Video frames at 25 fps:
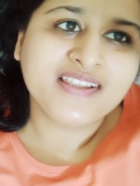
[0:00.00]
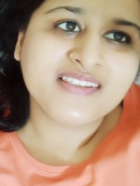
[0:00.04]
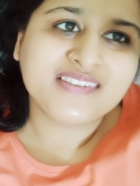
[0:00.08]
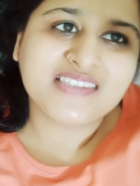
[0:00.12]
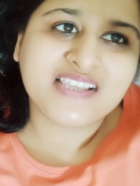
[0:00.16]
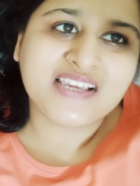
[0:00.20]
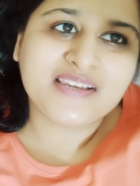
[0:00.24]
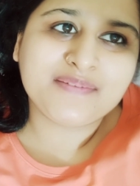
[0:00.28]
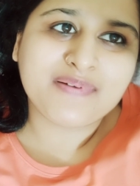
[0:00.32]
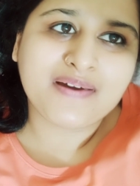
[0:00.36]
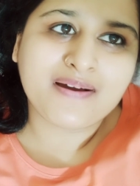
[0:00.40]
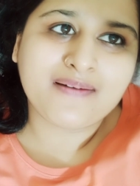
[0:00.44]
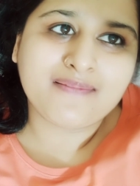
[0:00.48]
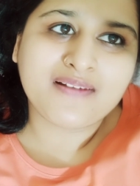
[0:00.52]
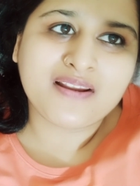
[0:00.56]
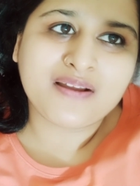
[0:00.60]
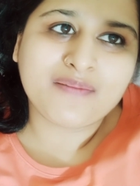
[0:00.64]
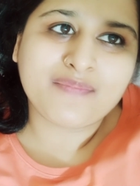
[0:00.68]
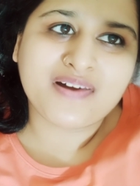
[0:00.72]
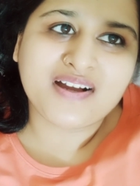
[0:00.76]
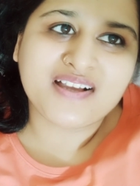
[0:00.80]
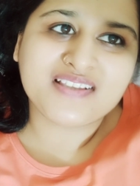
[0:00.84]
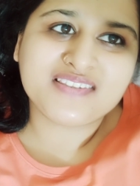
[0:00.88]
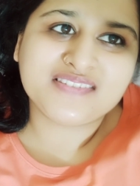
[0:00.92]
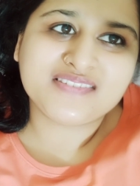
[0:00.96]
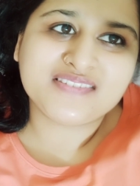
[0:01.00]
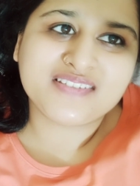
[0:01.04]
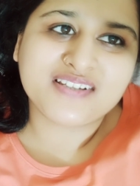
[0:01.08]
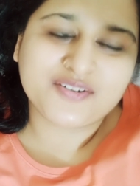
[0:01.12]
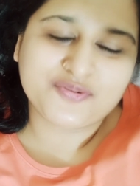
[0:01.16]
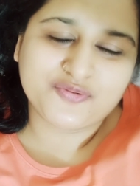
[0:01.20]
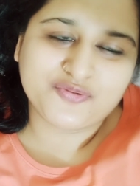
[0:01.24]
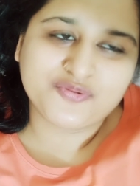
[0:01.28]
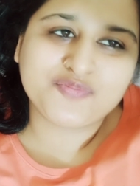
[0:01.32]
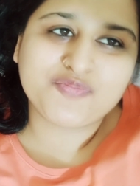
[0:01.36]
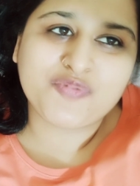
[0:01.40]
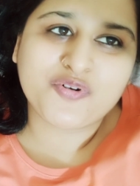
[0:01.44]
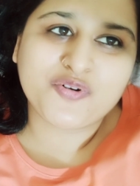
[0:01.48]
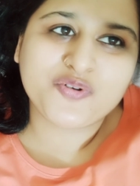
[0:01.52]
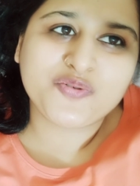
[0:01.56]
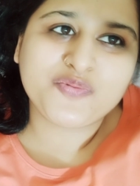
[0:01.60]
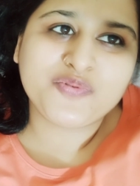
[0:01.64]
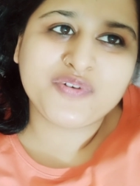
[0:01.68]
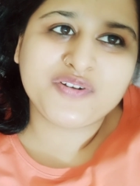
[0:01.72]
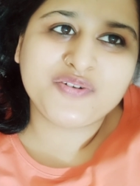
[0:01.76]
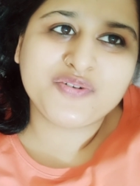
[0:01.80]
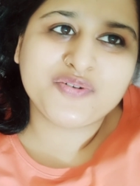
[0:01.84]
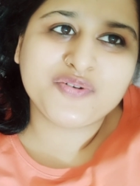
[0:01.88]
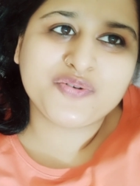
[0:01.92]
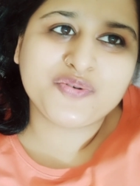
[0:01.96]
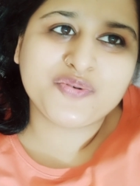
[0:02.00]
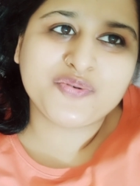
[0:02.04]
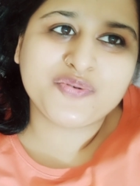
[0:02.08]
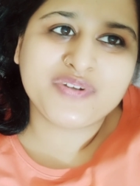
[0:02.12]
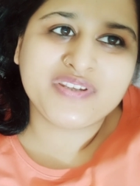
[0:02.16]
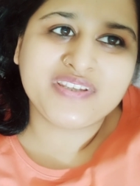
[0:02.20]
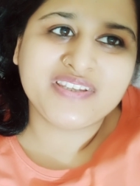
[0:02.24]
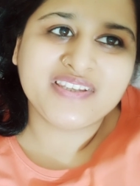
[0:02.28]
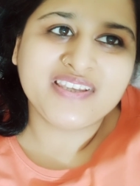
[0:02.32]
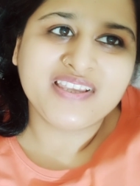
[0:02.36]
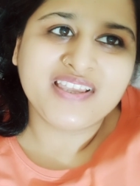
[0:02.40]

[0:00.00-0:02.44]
তাই ভাবলাম আজ একটু বড় ভিডিও করি